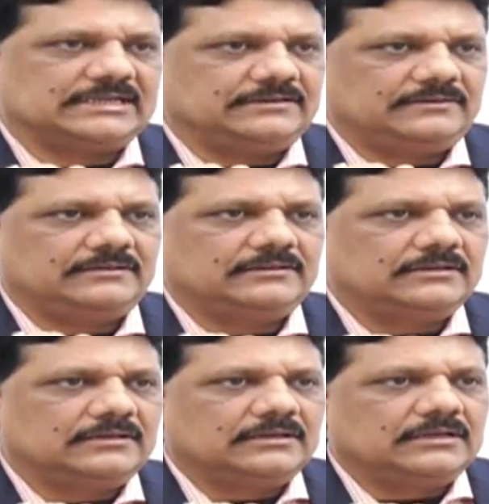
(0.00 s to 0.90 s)
స్కాన్
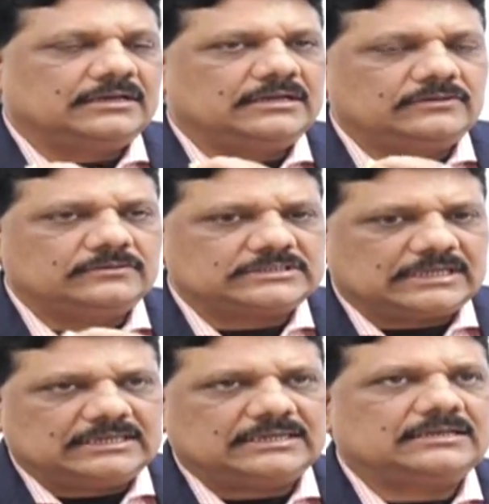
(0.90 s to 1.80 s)
hmm. నేను
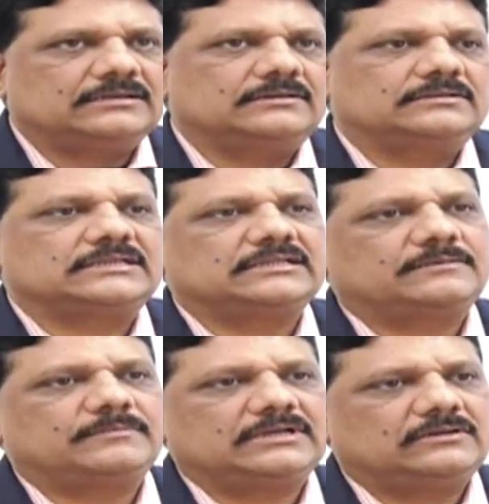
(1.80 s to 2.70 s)
చాలా
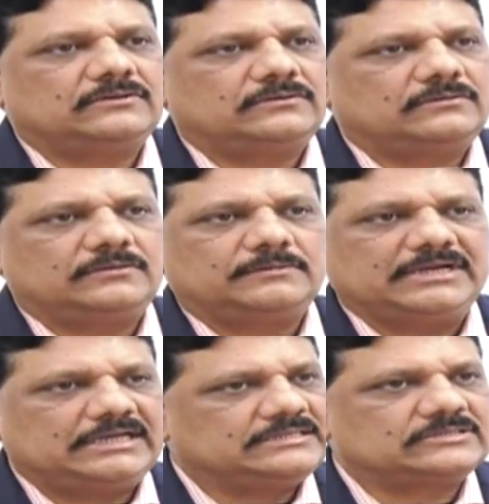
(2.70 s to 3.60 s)
సందర్భాల్లో
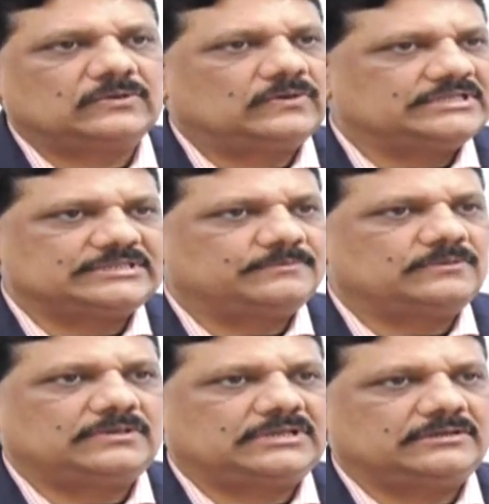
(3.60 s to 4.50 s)
మీటింగ్స్లో కూడా
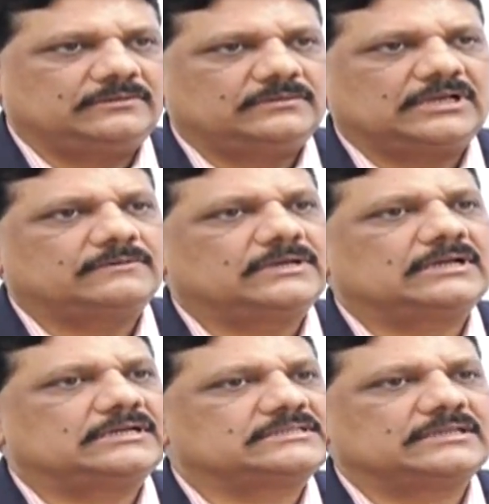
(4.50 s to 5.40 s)
చెప్తూ ఉంటాను
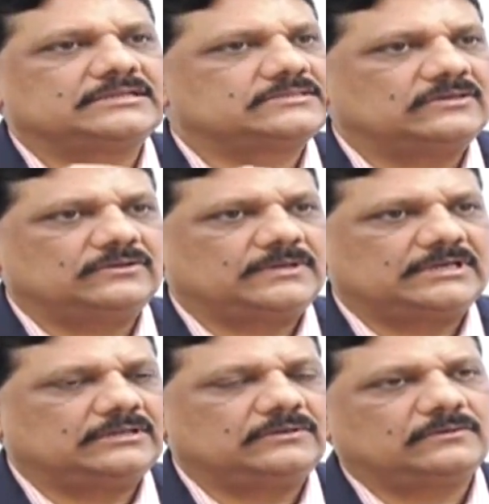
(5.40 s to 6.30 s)
అవగాహన సదస్సుల్లో
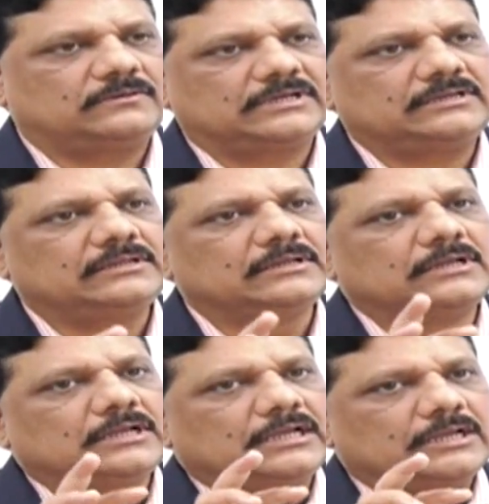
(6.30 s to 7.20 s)
వాటిల్లో కూడా
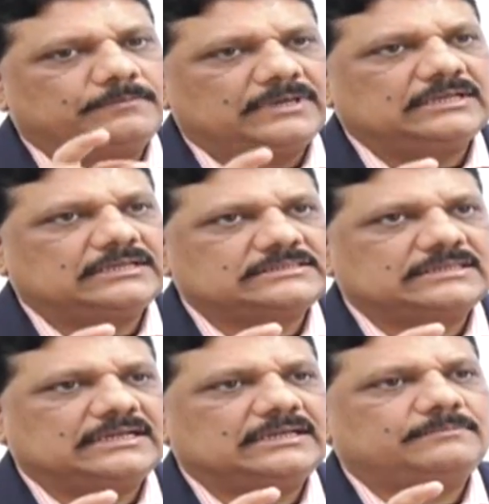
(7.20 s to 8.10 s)
ఎప్పుడైనా
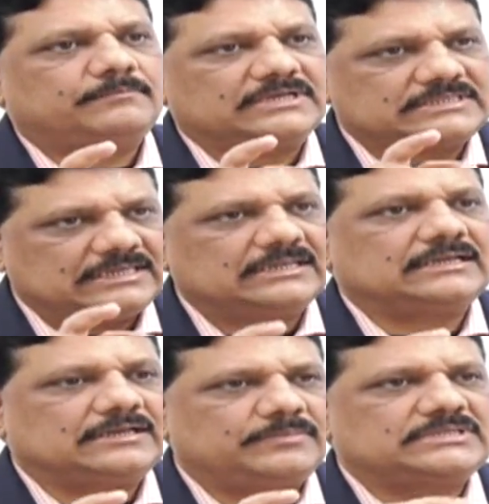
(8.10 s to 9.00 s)
సరే
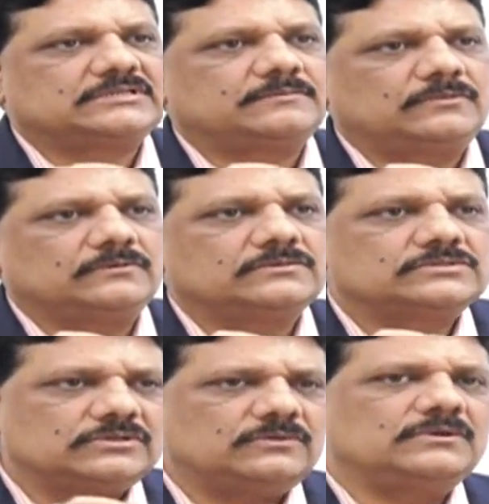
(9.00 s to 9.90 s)
పసిరికలు కనిపించినప్పుడు
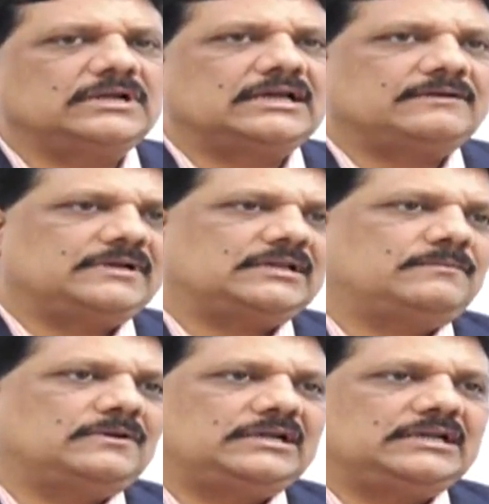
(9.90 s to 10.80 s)
సులువుగా
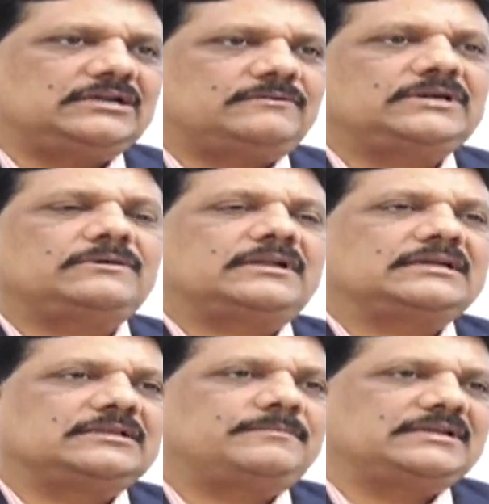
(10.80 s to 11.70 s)
అవైలబుల్ ఉండేటువంటి ఒక
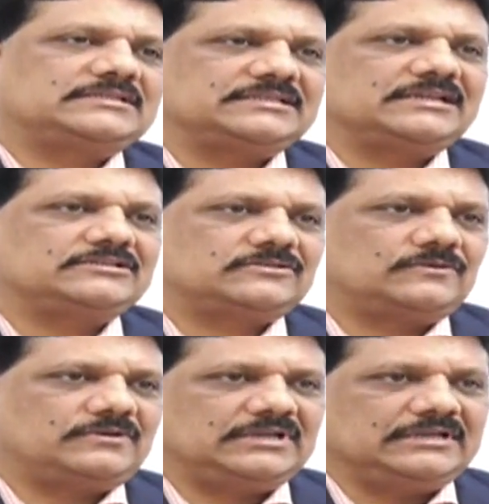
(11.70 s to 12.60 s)
రక్త పరీక్ష
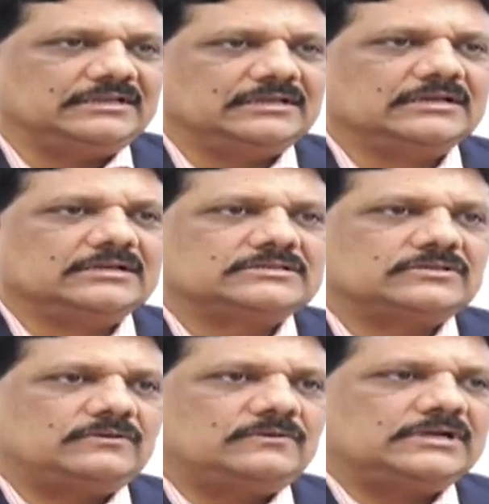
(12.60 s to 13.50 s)
చేయించుకోండి hmm.
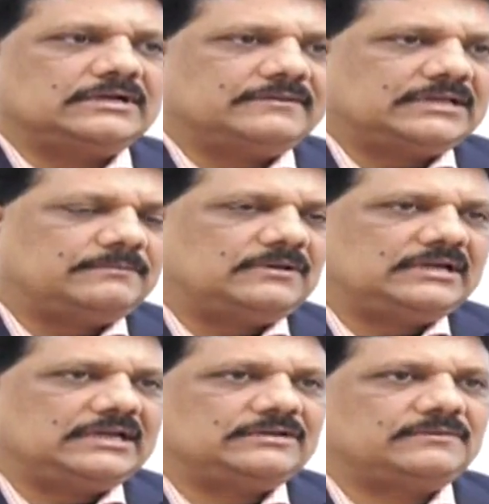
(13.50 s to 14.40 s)
సులువుగా అవైలబుల్
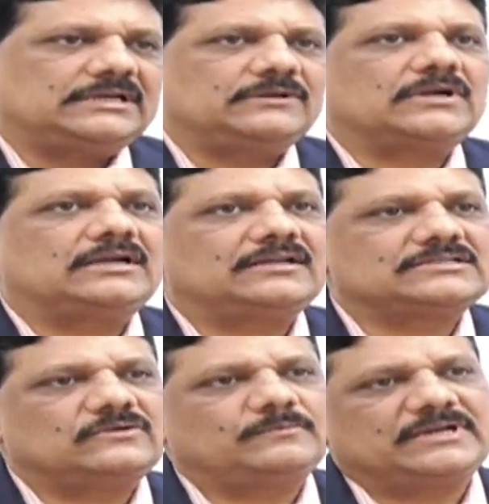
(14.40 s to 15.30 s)
ఉండేటువంటి ఒక
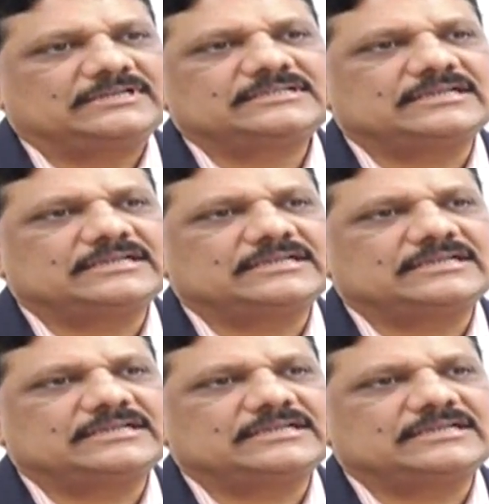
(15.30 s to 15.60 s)
అల్ట్రాసౌండ్ పరీక్ష